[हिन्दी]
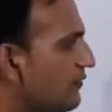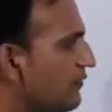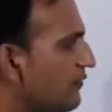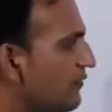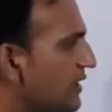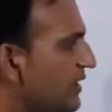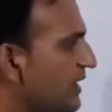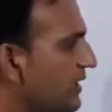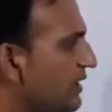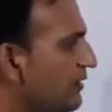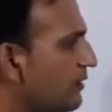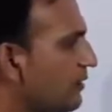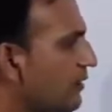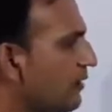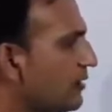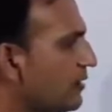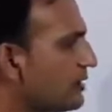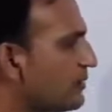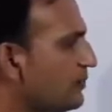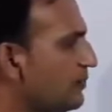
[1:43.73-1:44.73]
विल
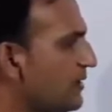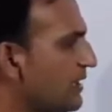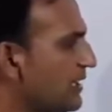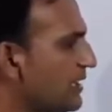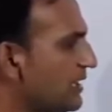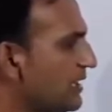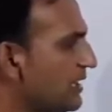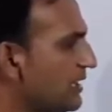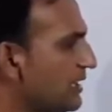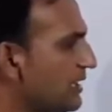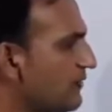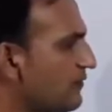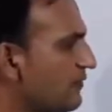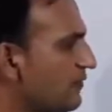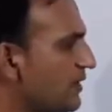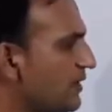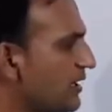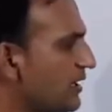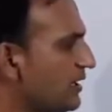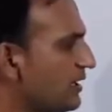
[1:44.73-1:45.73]
नॉट बी यानी कि
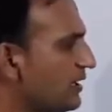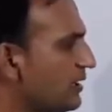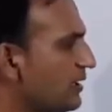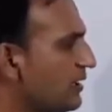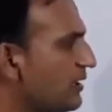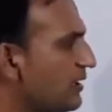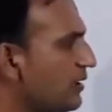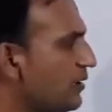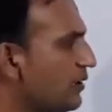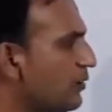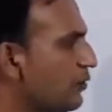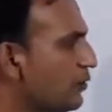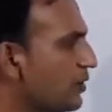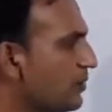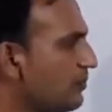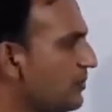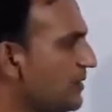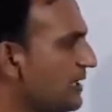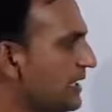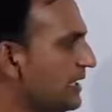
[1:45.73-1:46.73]
विल
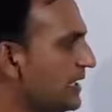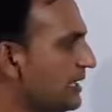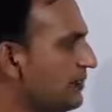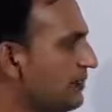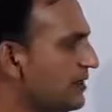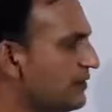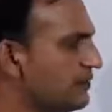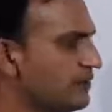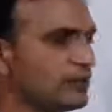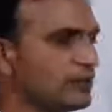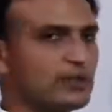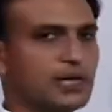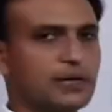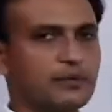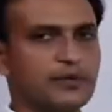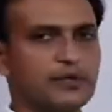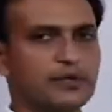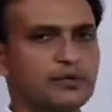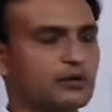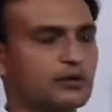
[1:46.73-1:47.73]
और बी के बिटवन में
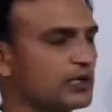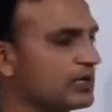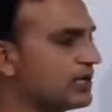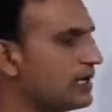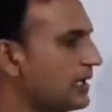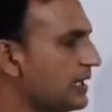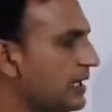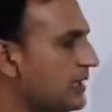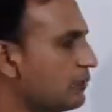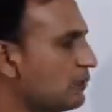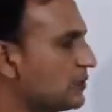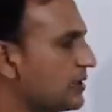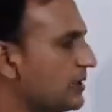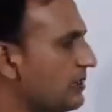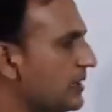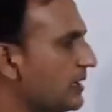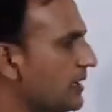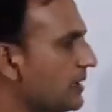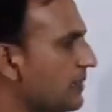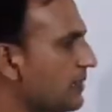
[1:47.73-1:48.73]
आपने नॉट लगाना है उसके
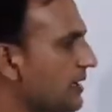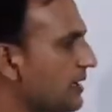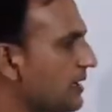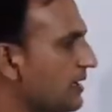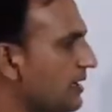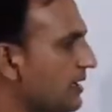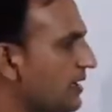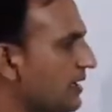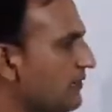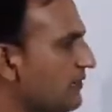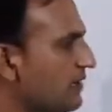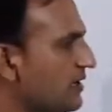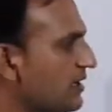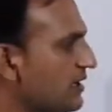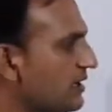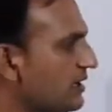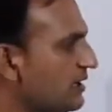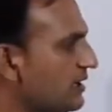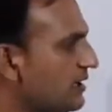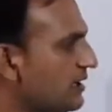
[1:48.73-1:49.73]
बाद आप क्या करें कि
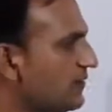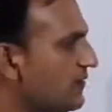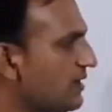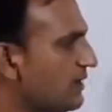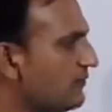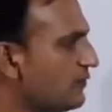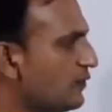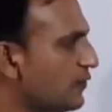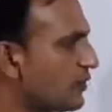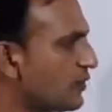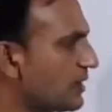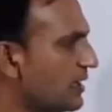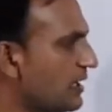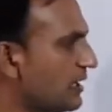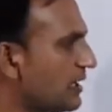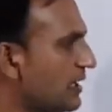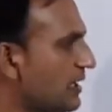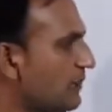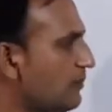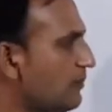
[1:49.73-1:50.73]
वियर की थर्ड फॉर्म वोरन
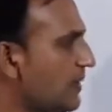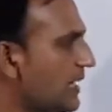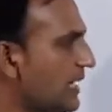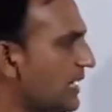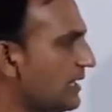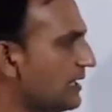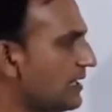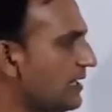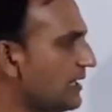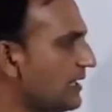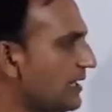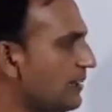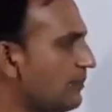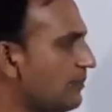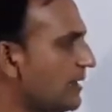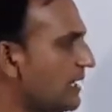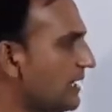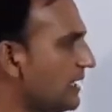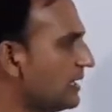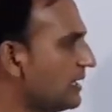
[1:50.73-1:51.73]
आ गई बाय लगाया
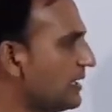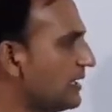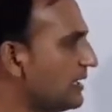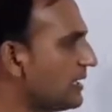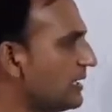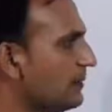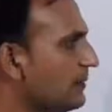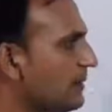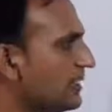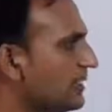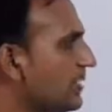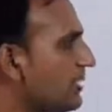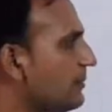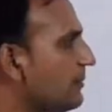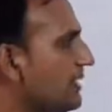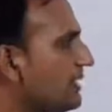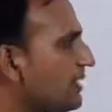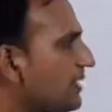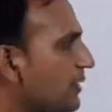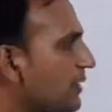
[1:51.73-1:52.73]
बाय लगाने के बाद
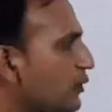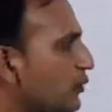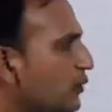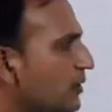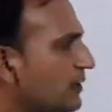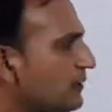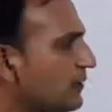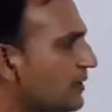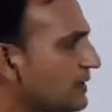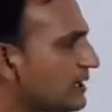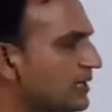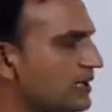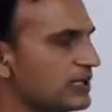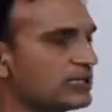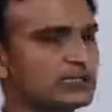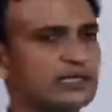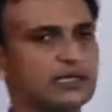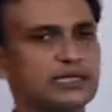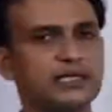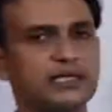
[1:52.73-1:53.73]
आपने दी को कन्वर्ट कर
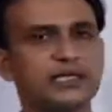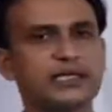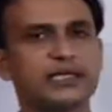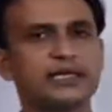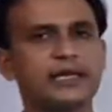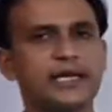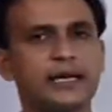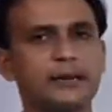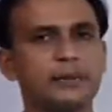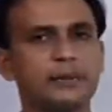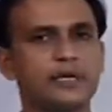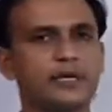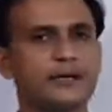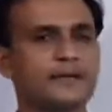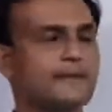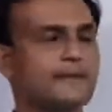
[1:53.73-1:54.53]
दिया दैम में